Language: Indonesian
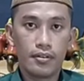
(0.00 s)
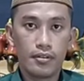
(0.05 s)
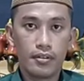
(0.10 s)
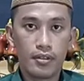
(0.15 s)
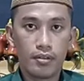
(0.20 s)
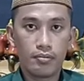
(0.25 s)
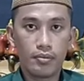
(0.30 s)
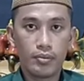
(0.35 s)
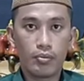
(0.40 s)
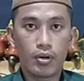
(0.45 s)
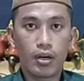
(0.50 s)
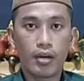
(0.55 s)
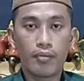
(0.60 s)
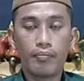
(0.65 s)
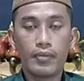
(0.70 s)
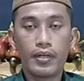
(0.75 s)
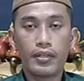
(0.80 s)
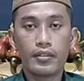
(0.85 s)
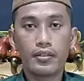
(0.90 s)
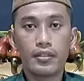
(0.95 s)
Nabi
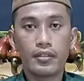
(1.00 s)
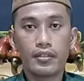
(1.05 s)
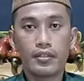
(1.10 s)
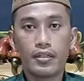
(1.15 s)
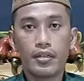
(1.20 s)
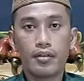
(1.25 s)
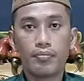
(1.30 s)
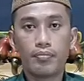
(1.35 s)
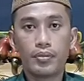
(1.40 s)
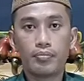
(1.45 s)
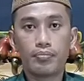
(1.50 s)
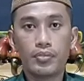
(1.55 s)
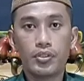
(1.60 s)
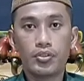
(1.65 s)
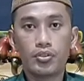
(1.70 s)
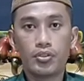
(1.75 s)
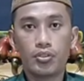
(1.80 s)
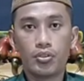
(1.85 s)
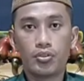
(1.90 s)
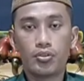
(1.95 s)
Muhammad kita dapat
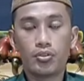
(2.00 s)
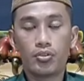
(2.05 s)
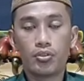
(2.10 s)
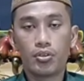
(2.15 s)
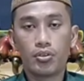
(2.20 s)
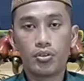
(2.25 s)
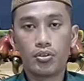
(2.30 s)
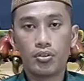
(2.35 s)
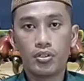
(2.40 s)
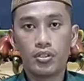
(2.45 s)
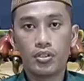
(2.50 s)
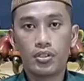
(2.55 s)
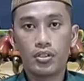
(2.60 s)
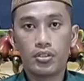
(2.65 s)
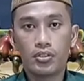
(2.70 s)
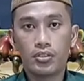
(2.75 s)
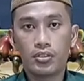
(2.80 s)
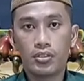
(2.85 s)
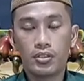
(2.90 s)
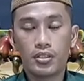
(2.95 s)
mencontoh
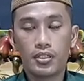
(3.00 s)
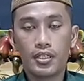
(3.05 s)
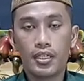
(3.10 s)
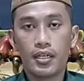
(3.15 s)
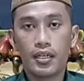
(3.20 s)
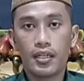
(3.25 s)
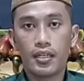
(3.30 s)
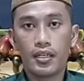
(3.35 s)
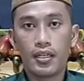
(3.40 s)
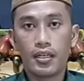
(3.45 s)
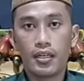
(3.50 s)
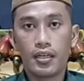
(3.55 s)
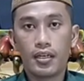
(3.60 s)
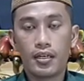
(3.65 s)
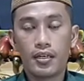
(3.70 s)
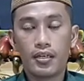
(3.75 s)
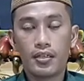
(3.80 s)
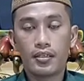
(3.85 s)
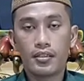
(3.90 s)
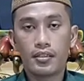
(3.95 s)
segala
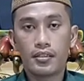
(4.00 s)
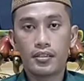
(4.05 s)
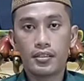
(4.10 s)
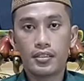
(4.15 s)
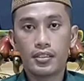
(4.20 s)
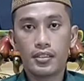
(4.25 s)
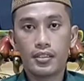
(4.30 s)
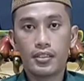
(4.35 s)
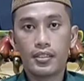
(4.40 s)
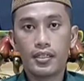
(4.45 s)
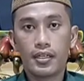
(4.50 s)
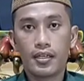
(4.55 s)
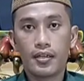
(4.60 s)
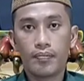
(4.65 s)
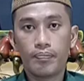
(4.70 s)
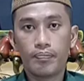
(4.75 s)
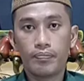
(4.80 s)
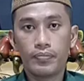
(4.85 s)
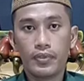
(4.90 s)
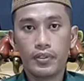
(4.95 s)

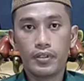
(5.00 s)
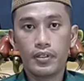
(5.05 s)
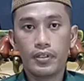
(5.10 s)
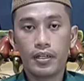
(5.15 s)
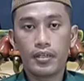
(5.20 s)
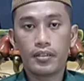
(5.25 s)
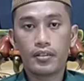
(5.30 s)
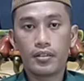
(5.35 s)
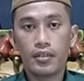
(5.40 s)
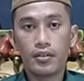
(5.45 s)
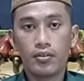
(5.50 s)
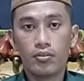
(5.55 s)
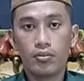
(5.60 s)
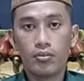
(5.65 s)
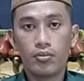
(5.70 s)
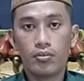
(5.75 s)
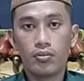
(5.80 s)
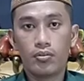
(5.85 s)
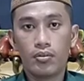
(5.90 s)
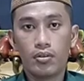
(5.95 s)
sikap, tindak
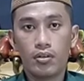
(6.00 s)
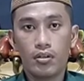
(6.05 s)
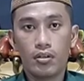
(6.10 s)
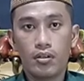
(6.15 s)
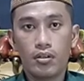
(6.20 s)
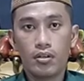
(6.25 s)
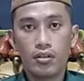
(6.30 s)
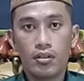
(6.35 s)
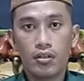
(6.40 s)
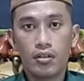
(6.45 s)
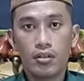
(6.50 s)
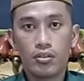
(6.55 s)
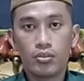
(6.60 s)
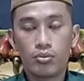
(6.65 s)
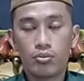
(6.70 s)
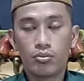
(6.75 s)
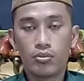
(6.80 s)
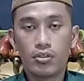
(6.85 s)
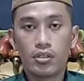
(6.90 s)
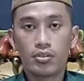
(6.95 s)
tanduk,
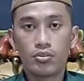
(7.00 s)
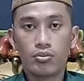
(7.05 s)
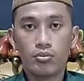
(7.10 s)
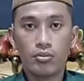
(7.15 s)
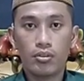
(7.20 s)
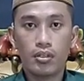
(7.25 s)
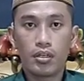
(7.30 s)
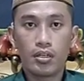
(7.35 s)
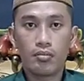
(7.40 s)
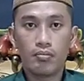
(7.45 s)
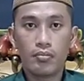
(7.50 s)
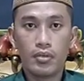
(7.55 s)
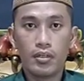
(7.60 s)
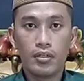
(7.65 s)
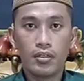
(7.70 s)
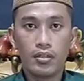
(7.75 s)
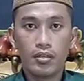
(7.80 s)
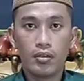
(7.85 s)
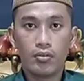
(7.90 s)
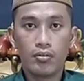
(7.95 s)
sunnah-sunnah
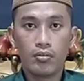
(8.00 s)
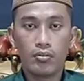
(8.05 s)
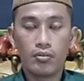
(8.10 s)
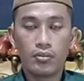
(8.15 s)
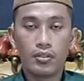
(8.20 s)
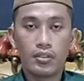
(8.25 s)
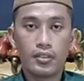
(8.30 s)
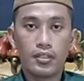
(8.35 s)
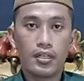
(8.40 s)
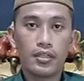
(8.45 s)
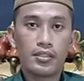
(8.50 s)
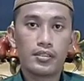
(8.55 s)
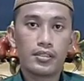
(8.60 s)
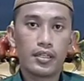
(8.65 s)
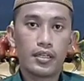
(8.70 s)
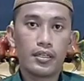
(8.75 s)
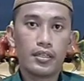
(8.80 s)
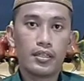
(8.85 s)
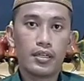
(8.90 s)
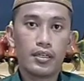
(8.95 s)
beliau kita
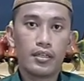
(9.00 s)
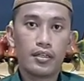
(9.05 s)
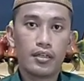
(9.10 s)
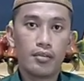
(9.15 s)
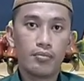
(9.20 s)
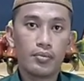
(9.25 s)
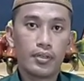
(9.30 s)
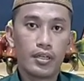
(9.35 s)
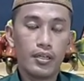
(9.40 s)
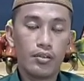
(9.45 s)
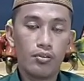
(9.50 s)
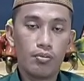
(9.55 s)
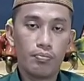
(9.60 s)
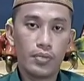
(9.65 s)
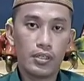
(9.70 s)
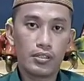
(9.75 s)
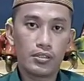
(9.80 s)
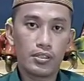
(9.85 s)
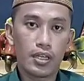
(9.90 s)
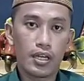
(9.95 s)
lestarikan dalam
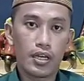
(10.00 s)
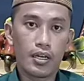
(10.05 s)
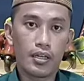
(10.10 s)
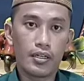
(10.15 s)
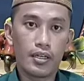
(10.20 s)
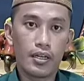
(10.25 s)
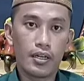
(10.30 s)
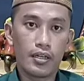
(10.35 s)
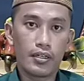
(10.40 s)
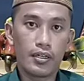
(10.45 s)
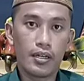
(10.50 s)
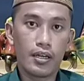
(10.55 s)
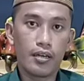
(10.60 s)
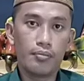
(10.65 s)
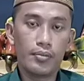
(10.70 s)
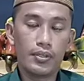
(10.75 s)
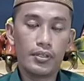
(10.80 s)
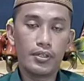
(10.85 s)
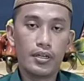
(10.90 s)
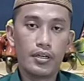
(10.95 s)
kehidupan sehari-hari.
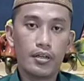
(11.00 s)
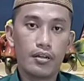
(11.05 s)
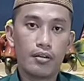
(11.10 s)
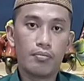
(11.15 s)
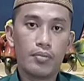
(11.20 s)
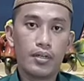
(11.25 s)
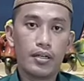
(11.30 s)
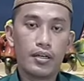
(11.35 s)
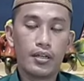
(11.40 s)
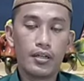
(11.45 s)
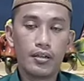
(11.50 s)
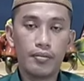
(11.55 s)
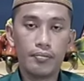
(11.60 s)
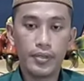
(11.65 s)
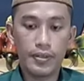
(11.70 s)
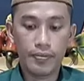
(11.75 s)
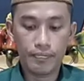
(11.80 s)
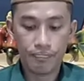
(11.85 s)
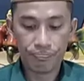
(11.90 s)
Amin ya rabbal alamin.